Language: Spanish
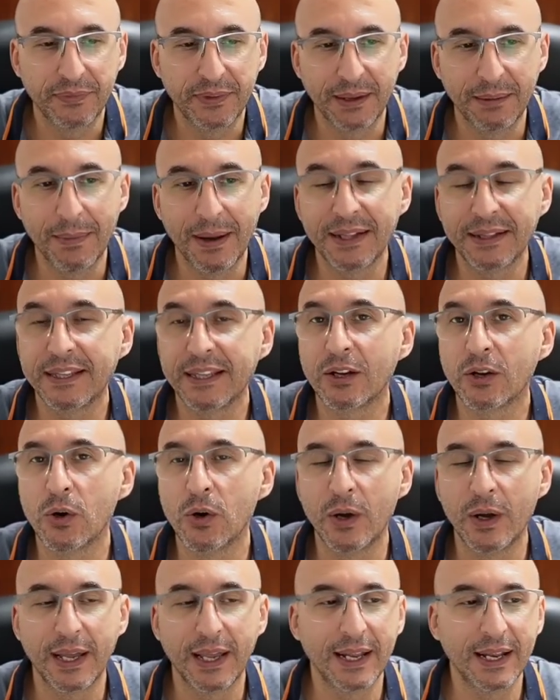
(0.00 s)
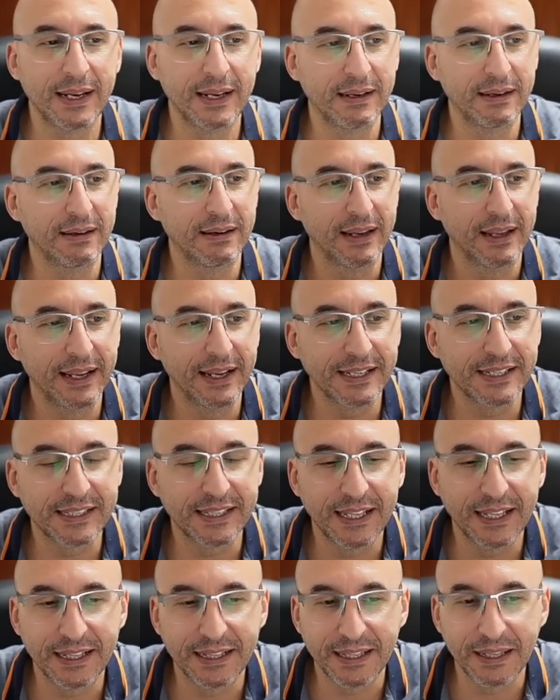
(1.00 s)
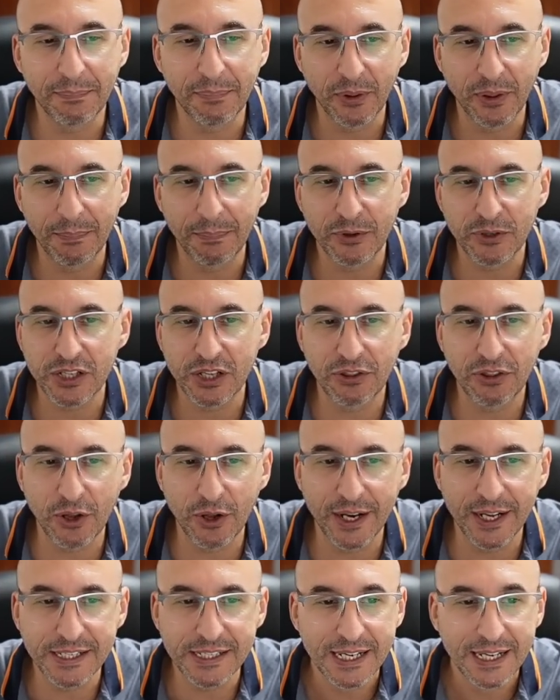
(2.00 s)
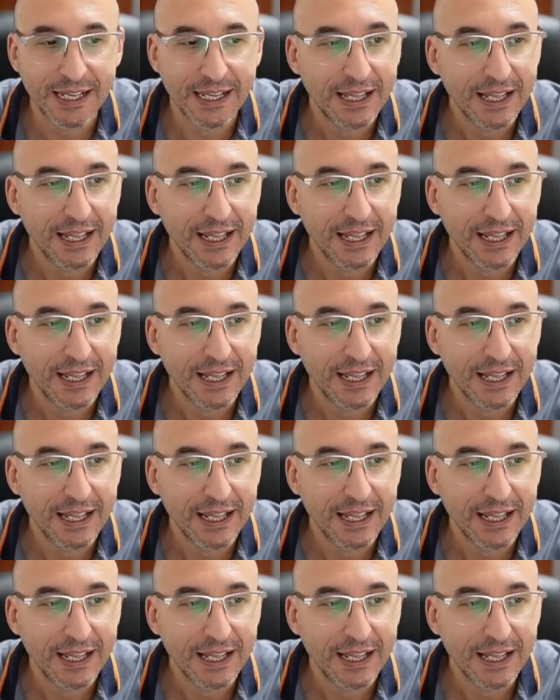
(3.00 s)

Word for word: Temático en este tipo de posiciones.